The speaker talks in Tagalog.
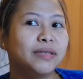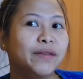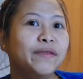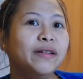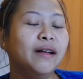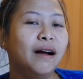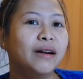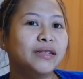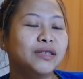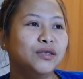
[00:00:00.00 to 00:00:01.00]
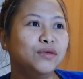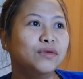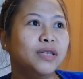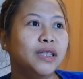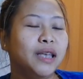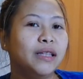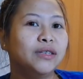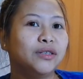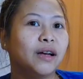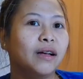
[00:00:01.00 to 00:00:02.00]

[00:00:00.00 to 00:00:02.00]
7 hours duty din siya.